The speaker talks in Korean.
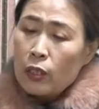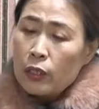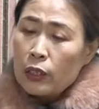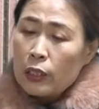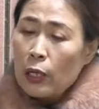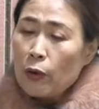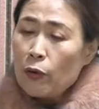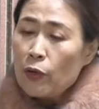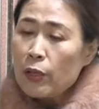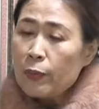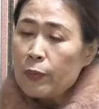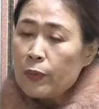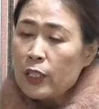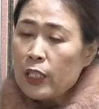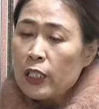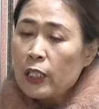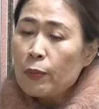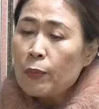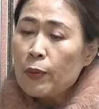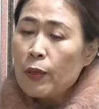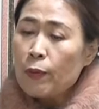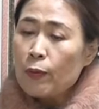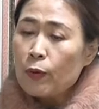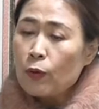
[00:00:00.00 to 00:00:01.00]
채울림
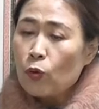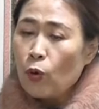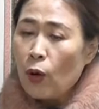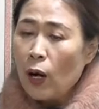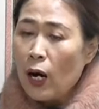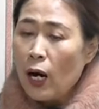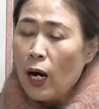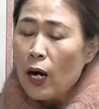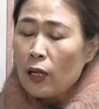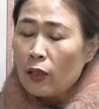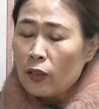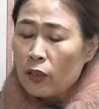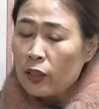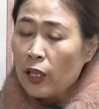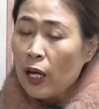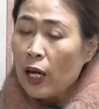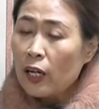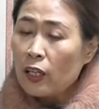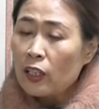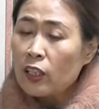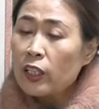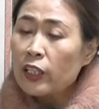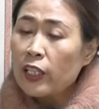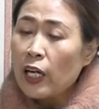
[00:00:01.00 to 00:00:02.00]
지금이 좋아. 근데
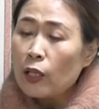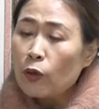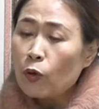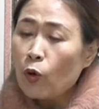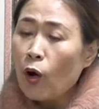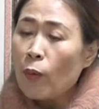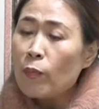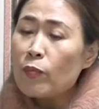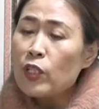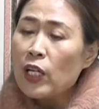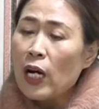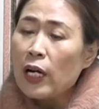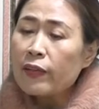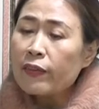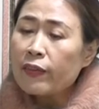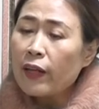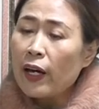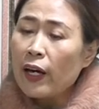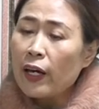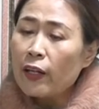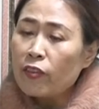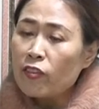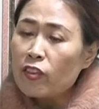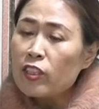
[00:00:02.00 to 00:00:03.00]
그렇게 또 엄지할
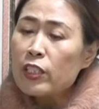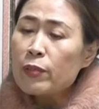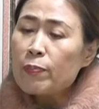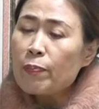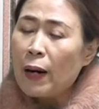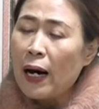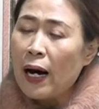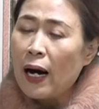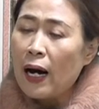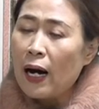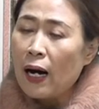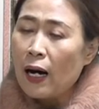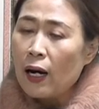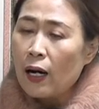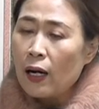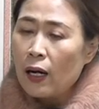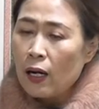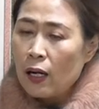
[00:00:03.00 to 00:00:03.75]
때 뜨지 마.